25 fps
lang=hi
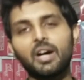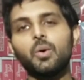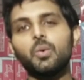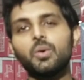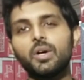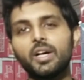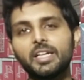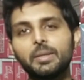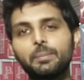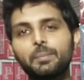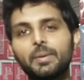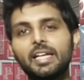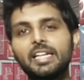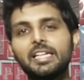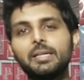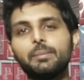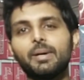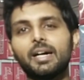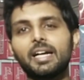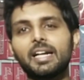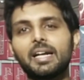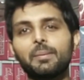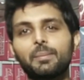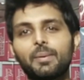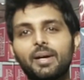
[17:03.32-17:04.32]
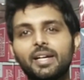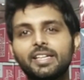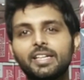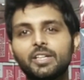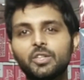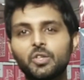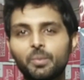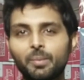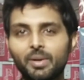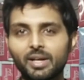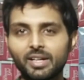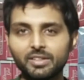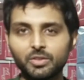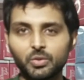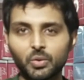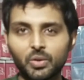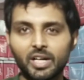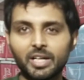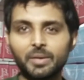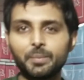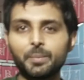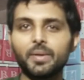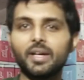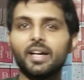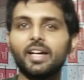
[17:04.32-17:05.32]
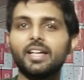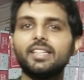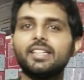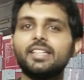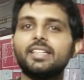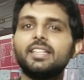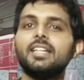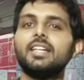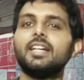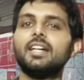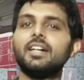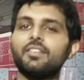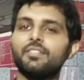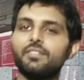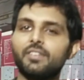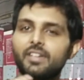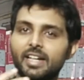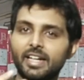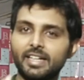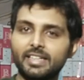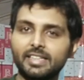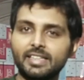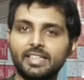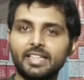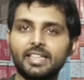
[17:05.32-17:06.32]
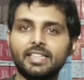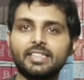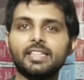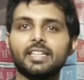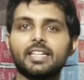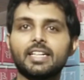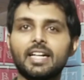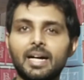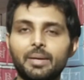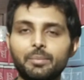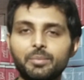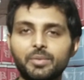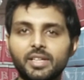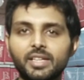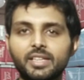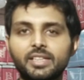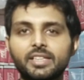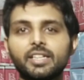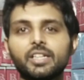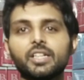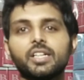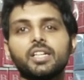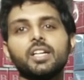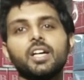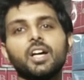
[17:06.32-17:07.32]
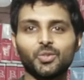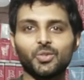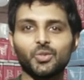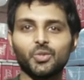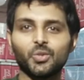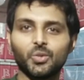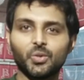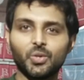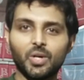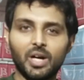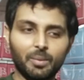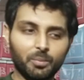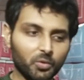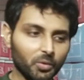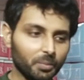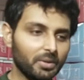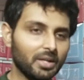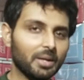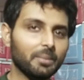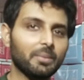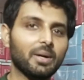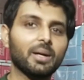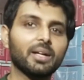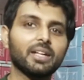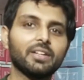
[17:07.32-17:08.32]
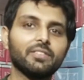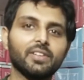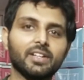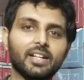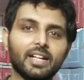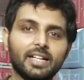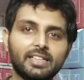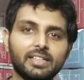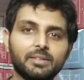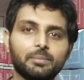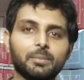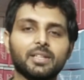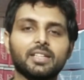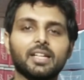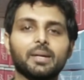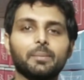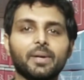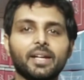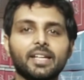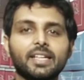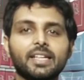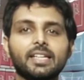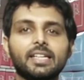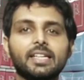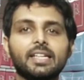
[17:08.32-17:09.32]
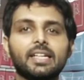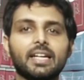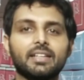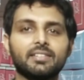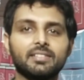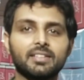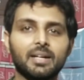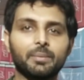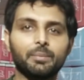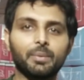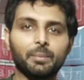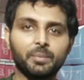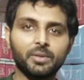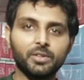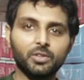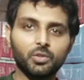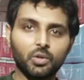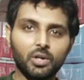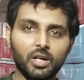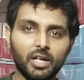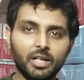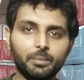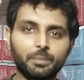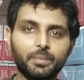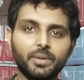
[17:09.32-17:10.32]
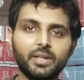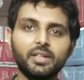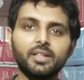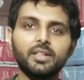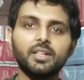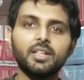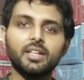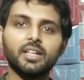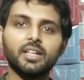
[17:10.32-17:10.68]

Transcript: चाहूंगा कि पहली बार आप आइए तो हमारी दुकान पे आइए वेरायटी देखिए काम देखिए तो आपको भी हम आगे वेरायटी बता पाएंगे की कैसे आप अपनी दुकान पे